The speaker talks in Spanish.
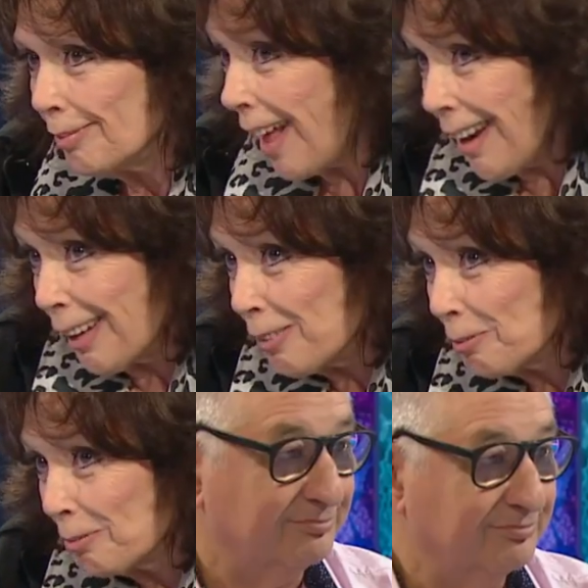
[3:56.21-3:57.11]
dale,
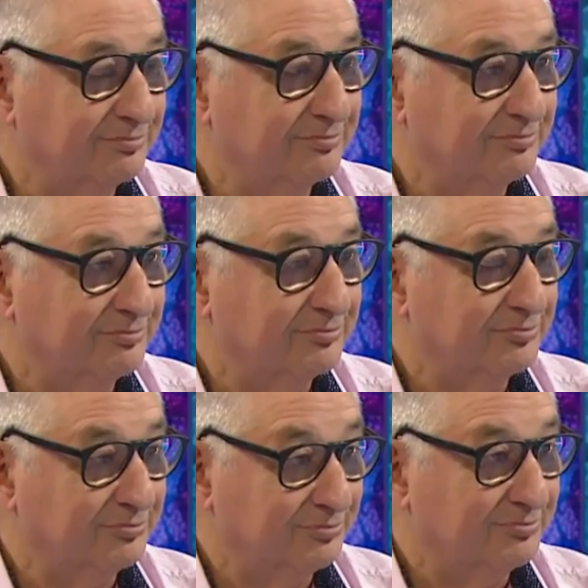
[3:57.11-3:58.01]
si te
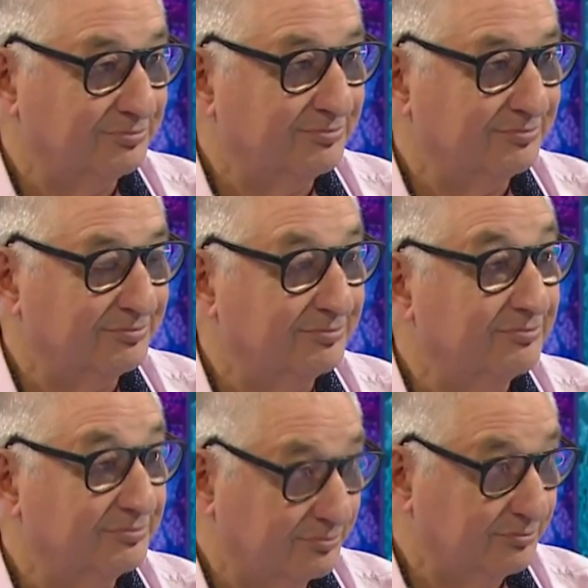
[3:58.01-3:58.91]
animas hay que hablar
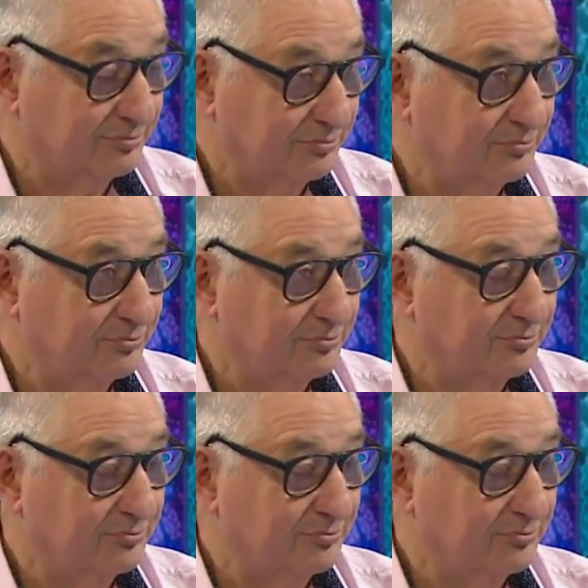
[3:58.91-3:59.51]
con el rector.